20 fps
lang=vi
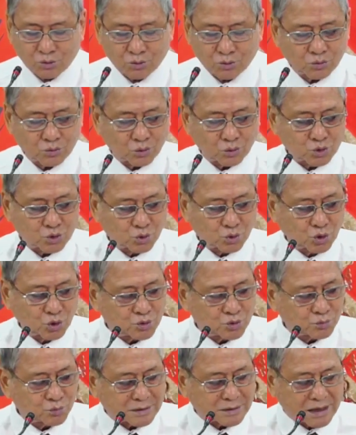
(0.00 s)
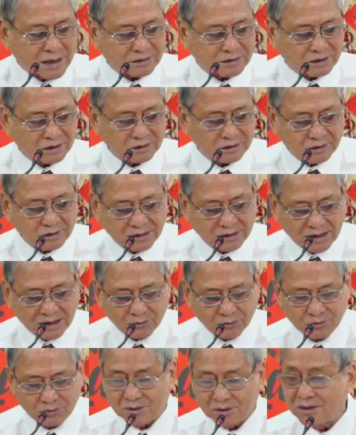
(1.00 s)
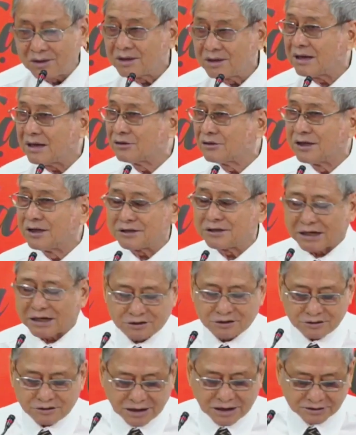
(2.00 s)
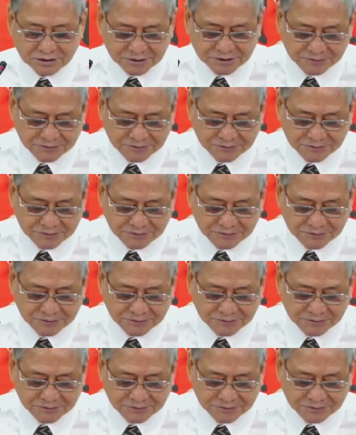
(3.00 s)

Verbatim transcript: của Chúa đối chúng ta thật lớn lao, lẫn người chẳng xứng đáng gì.